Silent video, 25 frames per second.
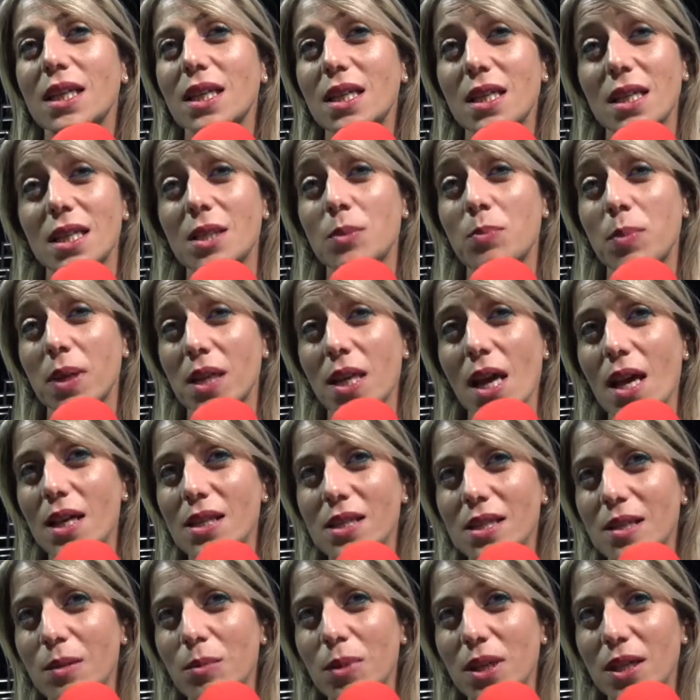
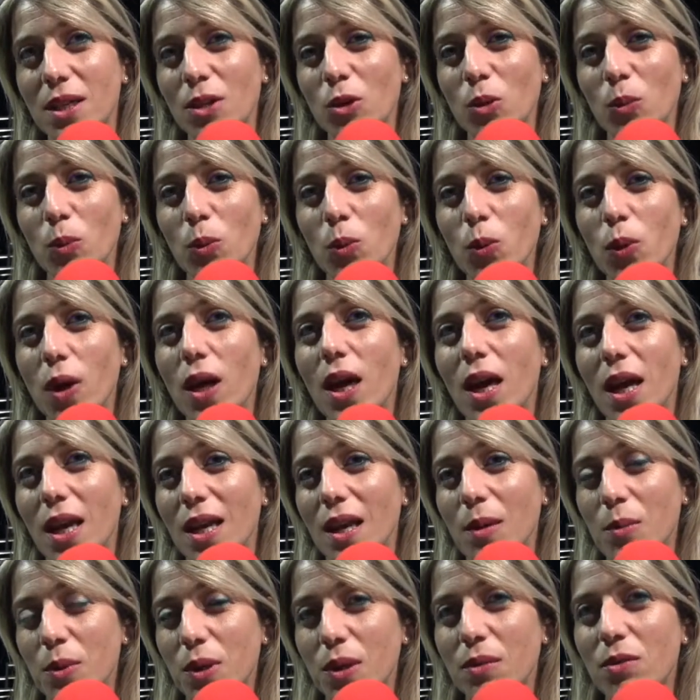inesperienza perché comunque è
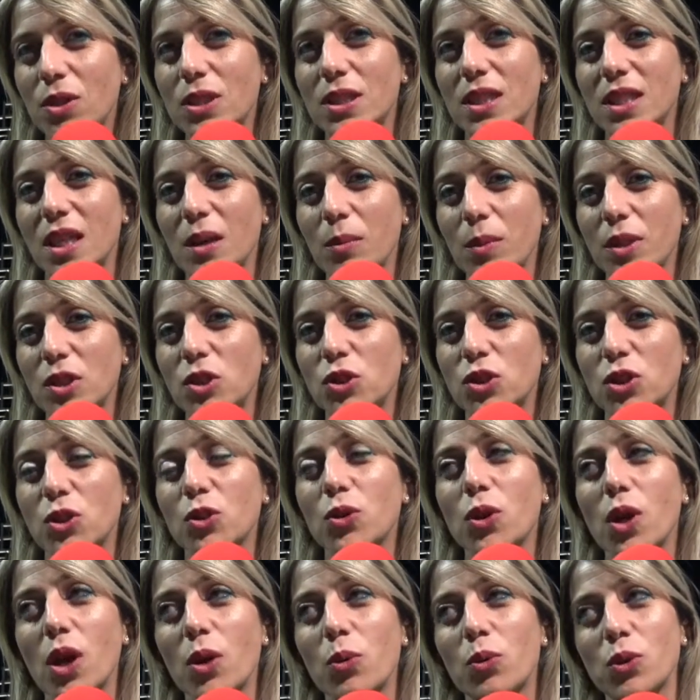la prima volta che mi
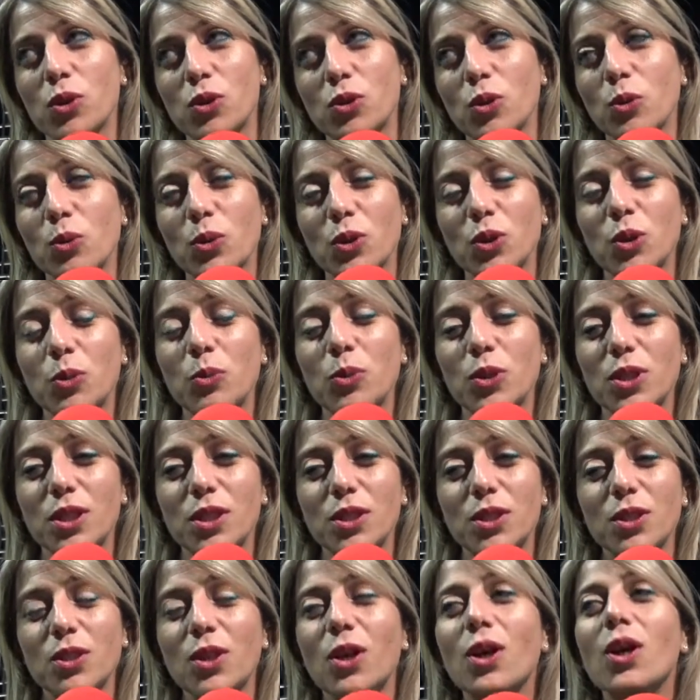accingo a questo mondo
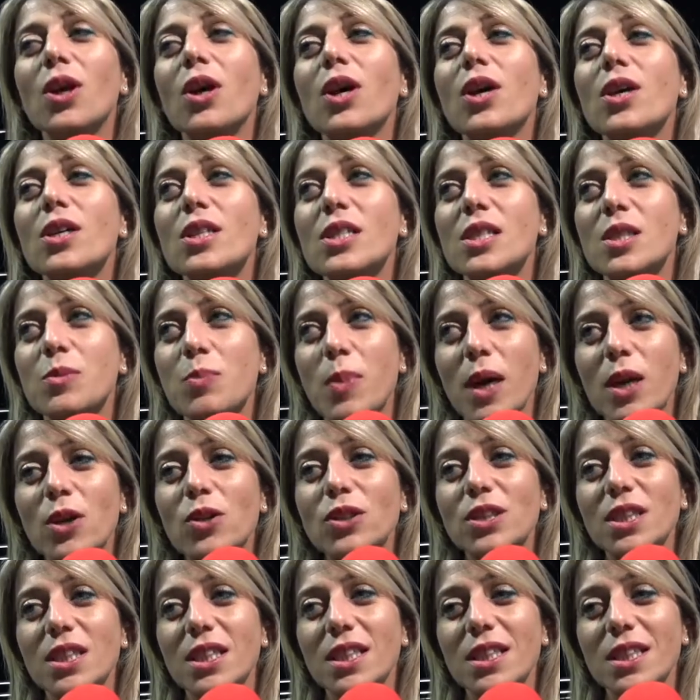politico. Spero
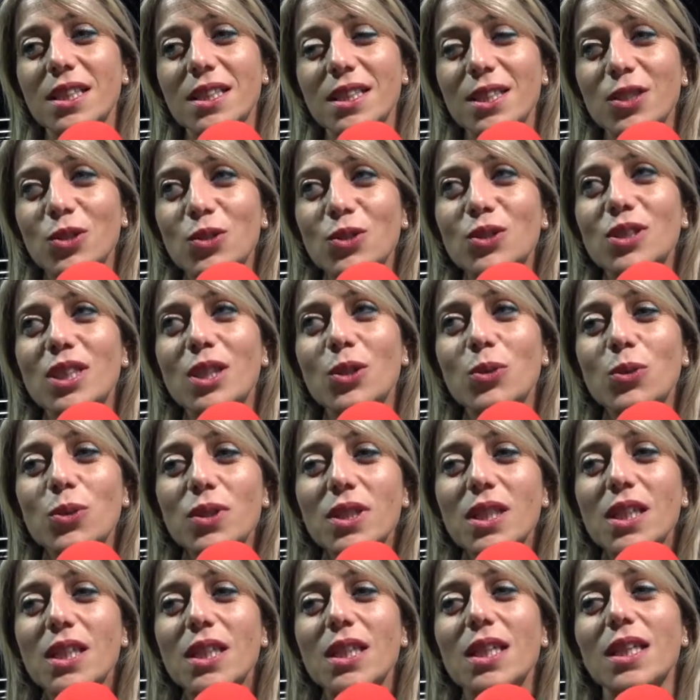di, di non
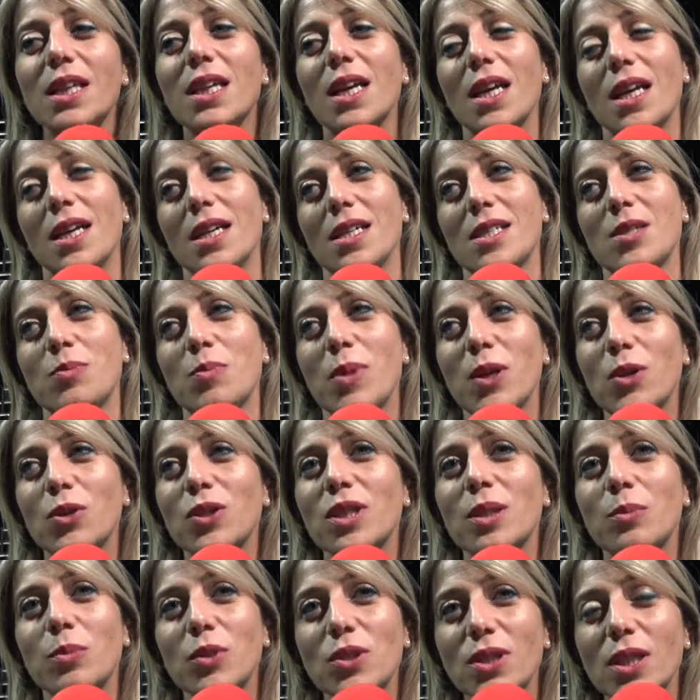deluderli e spero
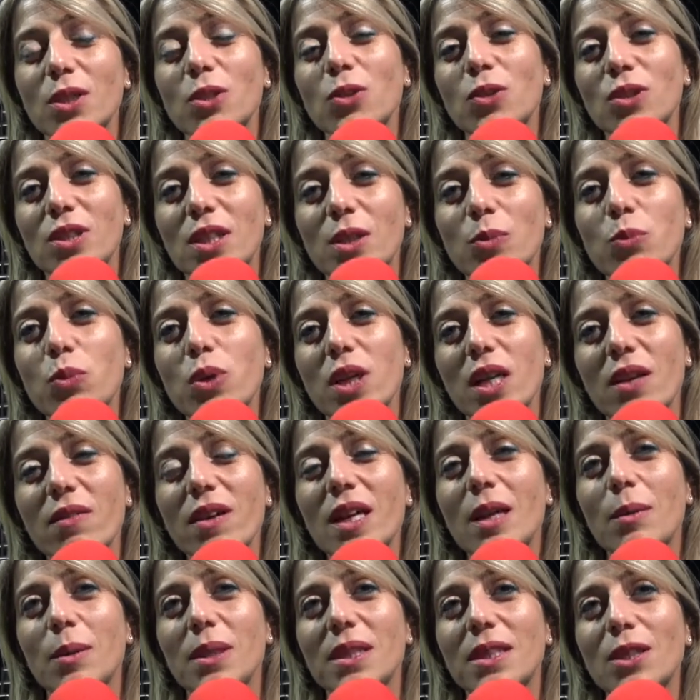di poter contribuire
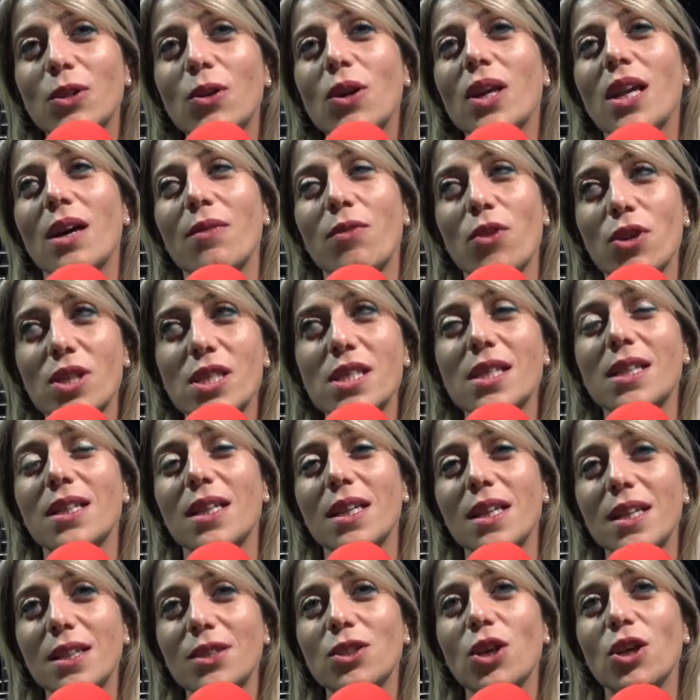veramente con la forza
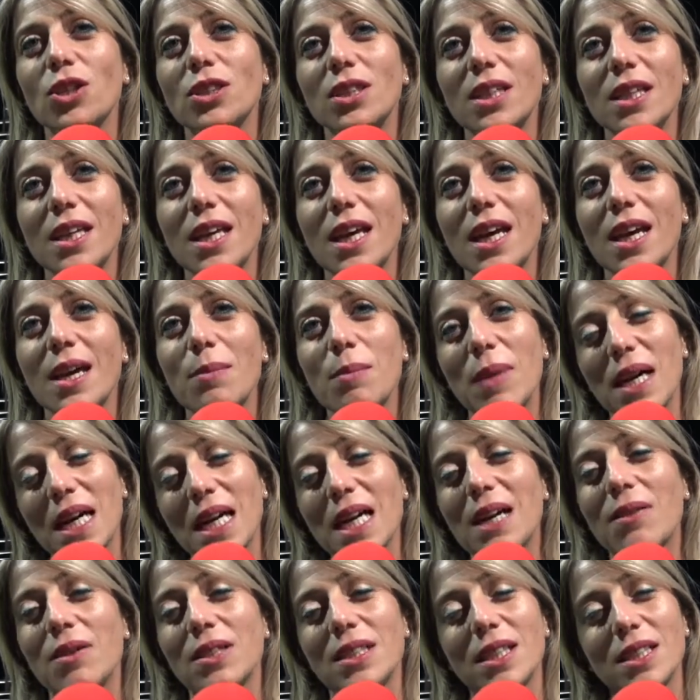delle donne che
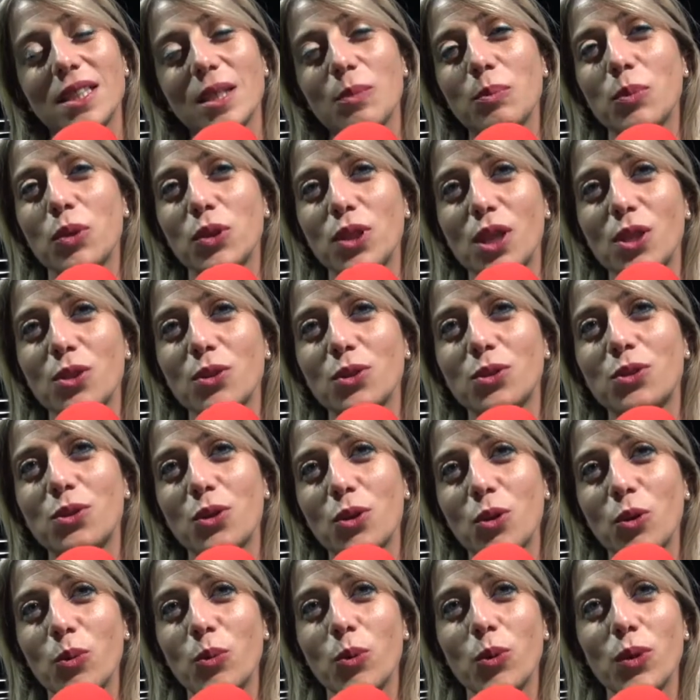mancava da tempo nel nostro
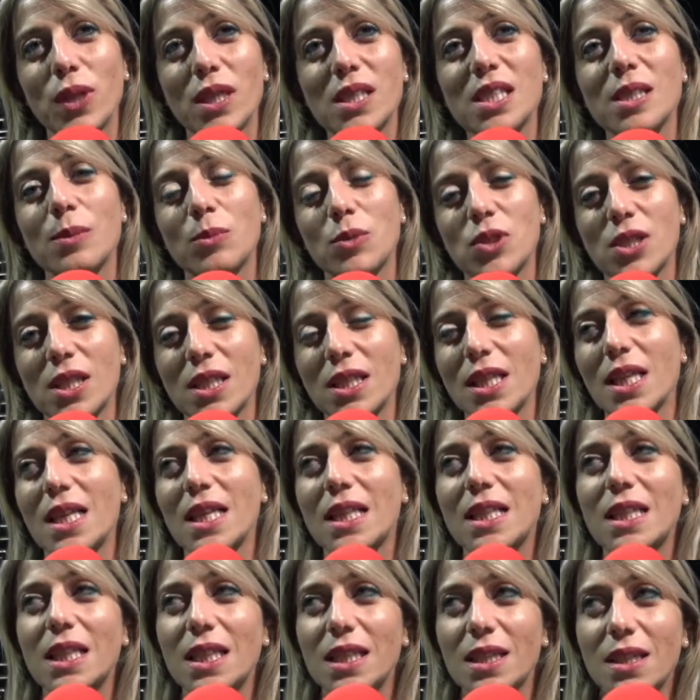comune. Siamo state
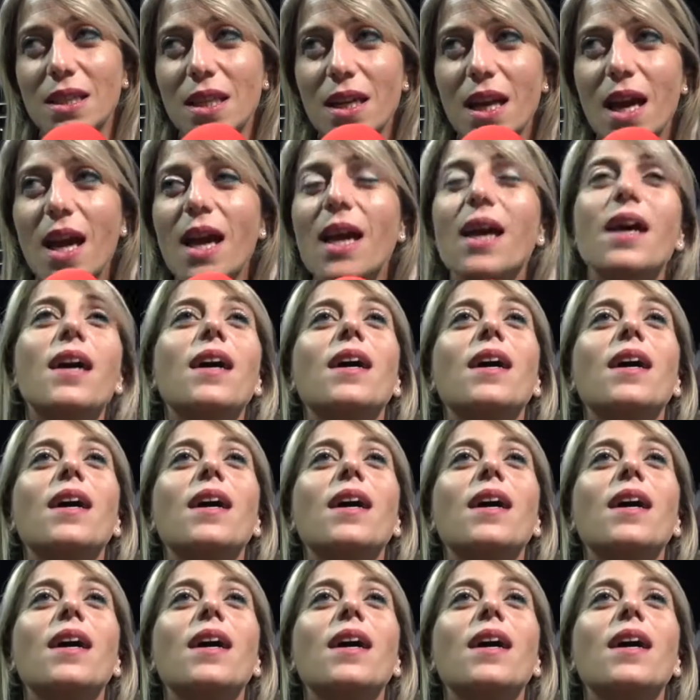elette in tre.